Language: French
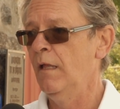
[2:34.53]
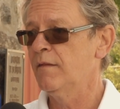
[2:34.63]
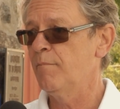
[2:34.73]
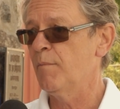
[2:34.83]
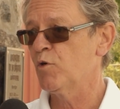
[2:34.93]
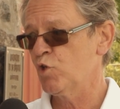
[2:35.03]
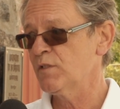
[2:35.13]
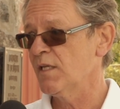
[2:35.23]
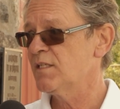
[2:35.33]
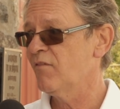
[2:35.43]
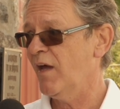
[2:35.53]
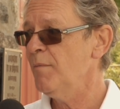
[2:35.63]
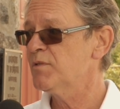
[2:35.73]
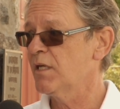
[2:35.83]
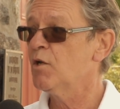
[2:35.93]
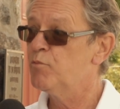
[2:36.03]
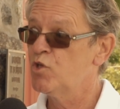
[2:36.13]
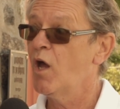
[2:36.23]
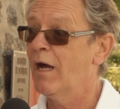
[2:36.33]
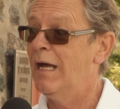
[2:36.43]
Tapez pas juste Saint-Séverin, parce y en a
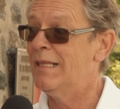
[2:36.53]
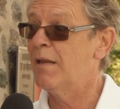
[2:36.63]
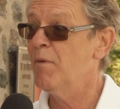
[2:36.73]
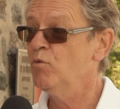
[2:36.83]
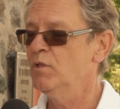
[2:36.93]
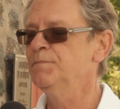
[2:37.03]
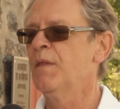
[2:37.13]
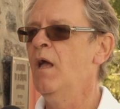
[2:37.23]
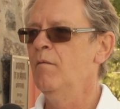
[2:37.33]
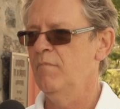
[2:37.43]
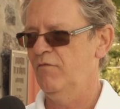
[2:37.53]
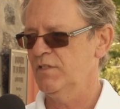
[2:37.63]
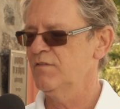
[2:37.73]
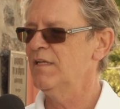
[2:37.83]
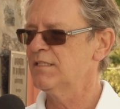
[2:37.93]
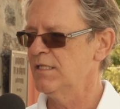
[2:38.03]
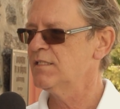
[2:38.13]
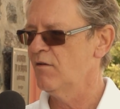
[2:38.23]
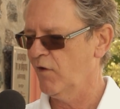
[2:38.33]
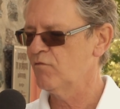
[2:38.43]
plusieurs euh, dans le monde. Mais Festival
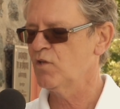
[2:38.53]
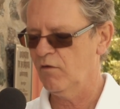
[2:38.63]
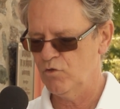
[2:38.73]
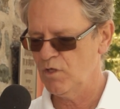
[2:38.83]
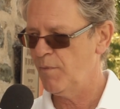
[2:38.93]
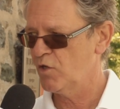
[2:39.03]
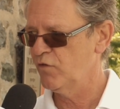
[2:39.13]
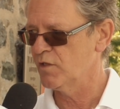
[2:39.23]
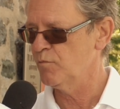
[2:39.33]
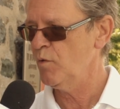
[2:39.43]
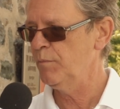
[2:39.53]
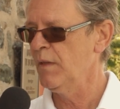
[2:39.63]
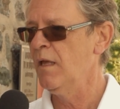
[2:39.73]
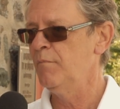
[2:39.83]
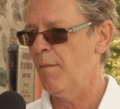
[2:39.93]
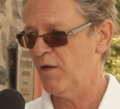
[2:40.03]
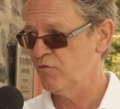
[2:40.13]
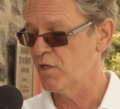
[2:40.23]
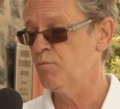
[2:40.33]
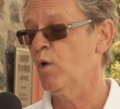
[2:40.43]
Ciné-Séverin, vous vu sur la page Facebook. la page
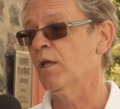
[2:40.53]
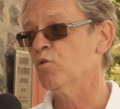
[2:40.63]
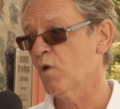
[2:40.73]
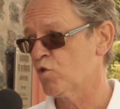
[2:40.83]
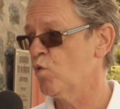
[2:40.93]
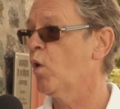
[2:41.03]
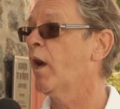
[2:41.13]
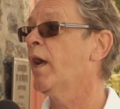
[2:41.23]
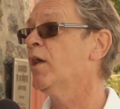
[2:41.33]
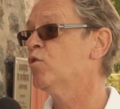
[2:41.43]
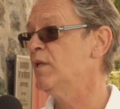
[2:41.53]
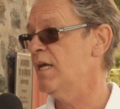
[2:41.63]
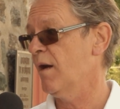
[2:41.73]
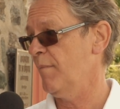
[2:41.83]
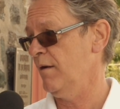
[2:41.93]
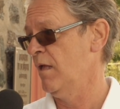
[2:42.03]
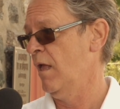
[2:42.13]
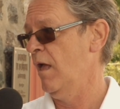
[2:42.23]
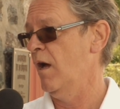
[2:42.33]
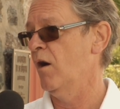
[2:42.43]
Facebook est tenue à jour régulièrement.
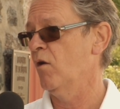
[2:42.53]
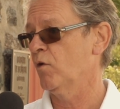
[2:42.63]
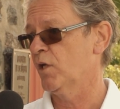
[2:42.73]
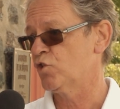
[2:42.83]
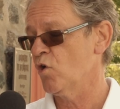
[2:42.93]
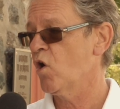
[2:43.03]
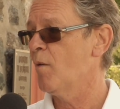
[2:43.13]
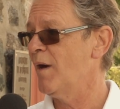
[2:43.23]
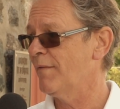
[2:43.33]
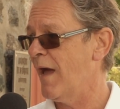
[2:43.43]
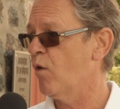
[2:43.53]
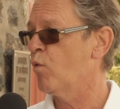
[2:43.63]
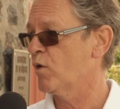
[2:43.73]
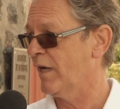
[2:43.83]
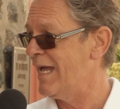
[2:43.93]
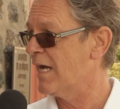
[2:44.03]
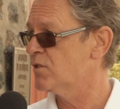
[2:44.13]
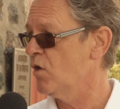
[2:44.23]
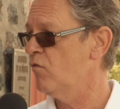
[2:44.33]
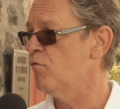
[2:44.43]
Alors, questions, commentaires ou
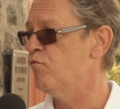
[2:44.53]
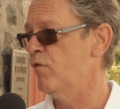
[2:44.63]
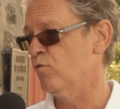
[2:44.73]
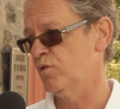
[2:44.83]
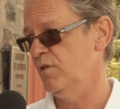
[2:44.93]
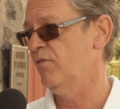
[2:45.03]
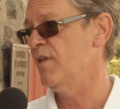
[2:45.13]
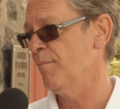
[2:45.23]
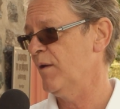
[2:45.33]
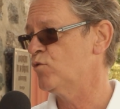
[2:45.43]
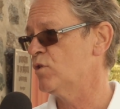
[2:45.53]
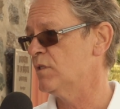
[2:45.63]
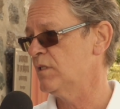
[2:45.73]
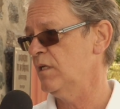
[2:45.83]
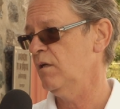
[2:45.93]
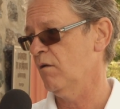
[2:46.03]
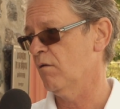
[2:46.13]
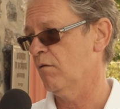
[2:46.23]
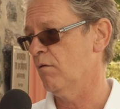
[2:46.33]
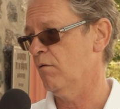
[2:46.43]
réactions, vous pouvez aussi évidemment utiliser
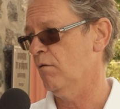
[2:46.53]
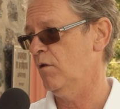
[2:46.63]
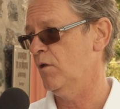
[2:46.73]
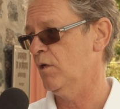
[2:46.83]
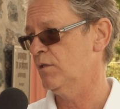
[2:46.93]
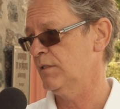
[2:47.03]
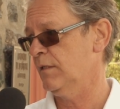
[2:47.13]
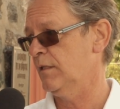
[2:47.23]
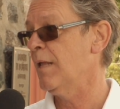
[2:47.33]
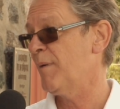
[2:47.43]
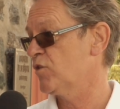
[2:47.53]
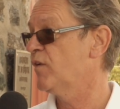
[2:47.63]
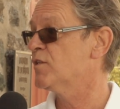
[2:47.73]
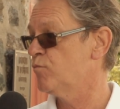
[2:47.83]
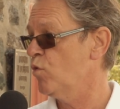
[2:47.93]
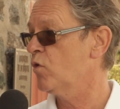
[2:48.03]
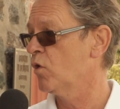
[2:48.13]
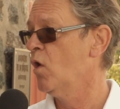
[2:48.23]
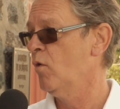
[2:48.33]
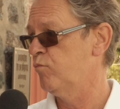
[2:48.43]
euh, le site la page Facebook
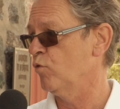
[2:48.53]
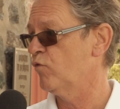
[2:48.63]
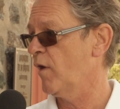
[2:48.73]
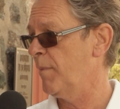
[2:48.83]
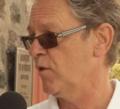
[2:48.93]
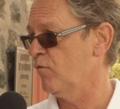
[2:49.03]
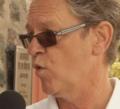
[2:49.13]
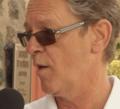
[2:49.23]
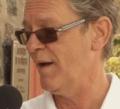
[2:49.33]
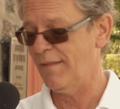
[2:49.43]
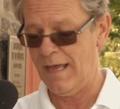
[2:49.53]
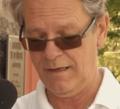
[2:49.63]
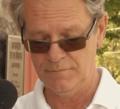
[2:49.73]
pour nous faire part de vos commentaires.